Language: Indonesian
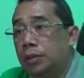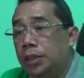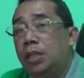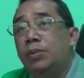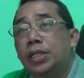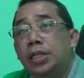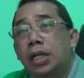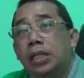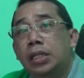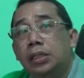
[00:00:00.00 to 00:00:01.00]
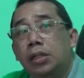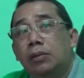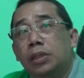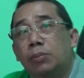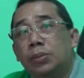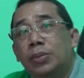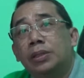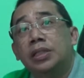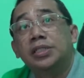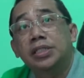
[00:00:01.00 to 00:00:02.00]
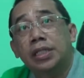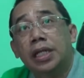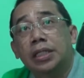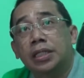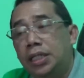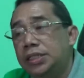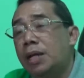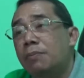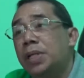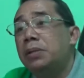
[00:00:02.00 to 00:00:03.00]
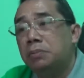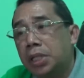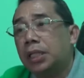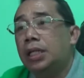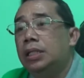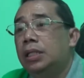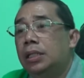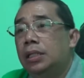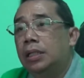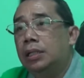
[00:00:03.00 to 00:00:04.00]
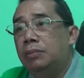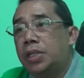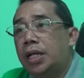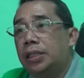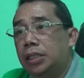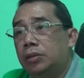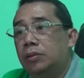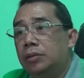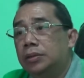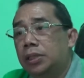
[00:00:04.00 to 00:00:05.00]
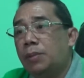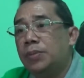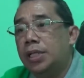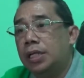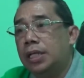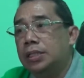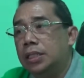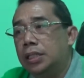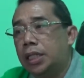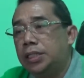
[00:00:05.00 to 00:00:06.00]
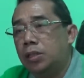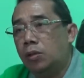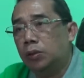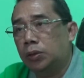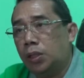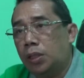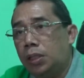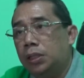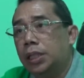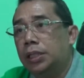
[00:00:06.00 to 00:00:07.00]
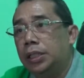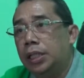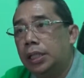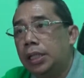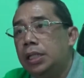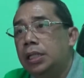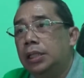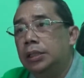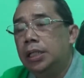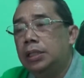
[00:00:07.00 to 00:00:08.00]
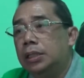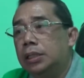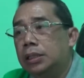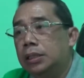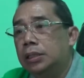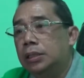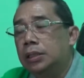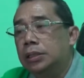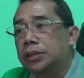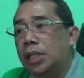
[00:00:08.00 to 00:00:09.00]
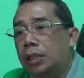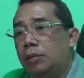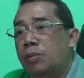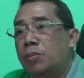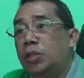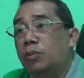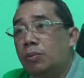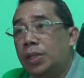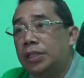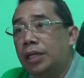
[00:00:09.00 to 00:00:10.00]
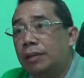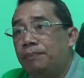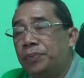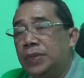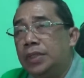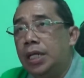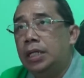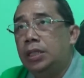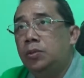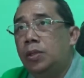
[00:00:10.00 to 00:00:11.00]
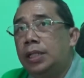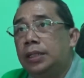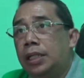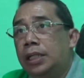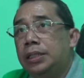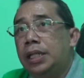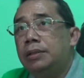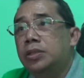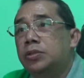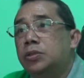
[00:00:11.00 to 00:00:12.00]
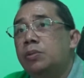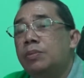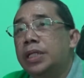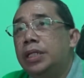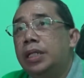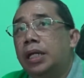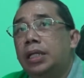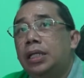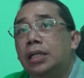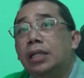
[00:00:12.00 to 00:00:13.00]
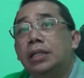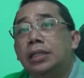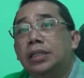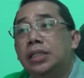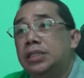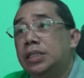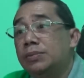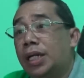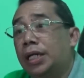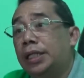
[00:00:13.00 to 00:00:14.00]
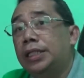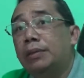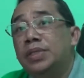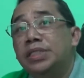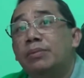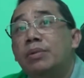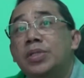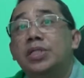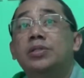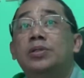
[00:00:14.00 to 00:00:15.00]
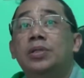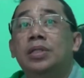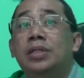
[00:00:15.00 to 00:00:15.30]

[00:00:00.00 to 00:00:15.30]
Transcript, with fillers: Ini menghindari nanti kalau tiba-tiba tensinya naik. Ini sampai mereka uh, berangkat itu tetap menjaga uh, rajin kontrol tekanan darah dan uh, selalu meminum obatnya. Yang kedua adalah dia justru menghindari jenis-jenis makanan yang bisa memicu